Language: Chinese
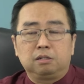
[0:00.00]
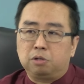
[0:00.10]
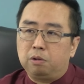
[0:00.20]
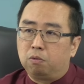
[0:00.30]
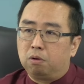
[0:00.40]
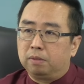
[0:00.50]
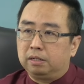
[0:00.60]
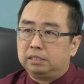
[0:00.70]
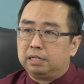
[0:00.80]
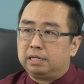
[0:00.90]
所以我
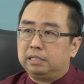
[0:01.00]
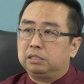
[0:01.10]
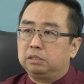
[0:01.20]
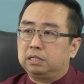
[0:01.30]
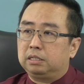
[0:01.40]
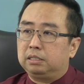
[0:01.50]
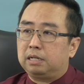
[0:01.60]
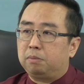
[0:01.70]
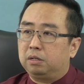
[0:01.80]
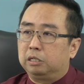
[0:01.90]
们现在是跟
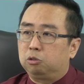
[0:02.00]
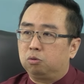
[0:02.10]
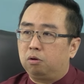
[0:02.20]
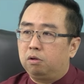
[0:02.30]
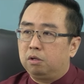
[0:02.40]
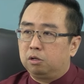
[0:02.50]
他们合作，